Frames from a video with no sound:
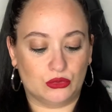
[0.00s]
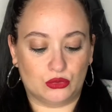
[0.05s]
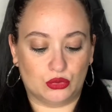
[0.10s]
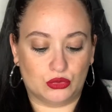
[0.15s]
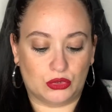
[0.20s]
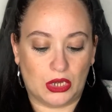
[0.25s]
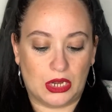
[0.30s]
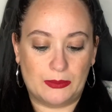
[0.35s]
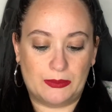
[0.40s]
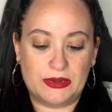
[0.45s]
tú
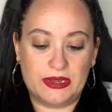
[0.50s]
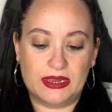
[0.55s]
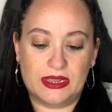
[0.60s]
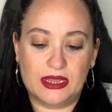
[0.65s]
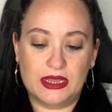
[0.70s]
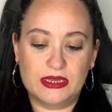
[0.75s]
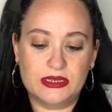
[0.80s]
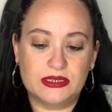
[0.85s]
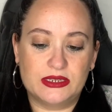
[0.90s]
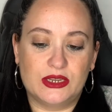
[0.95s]
te lo
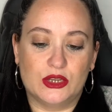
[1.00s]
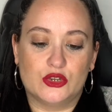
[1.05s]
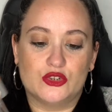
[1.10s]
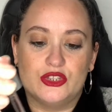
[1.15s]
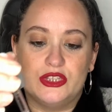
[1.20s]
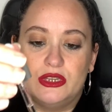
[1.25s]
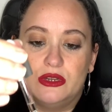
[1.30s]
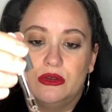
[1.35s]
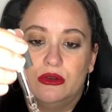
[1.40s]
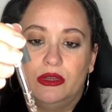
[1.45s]
aplicas, ya os
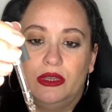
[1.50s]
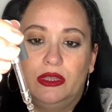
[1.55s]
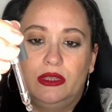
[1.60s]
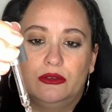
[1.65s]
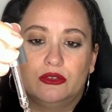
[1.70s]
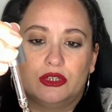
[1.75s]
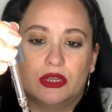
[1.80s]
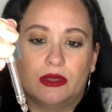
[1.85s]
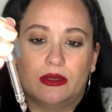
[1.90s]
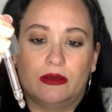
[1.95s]
digo, ¿eh? O
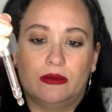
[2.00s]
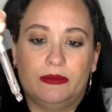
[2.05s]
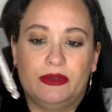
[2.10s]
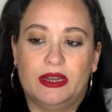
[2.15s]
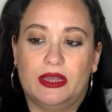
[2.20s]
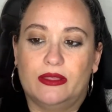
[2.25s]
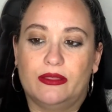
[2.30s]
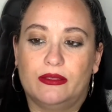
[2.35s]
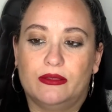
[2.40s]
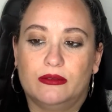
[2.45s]
sea,
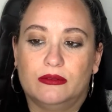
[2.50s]
mirad,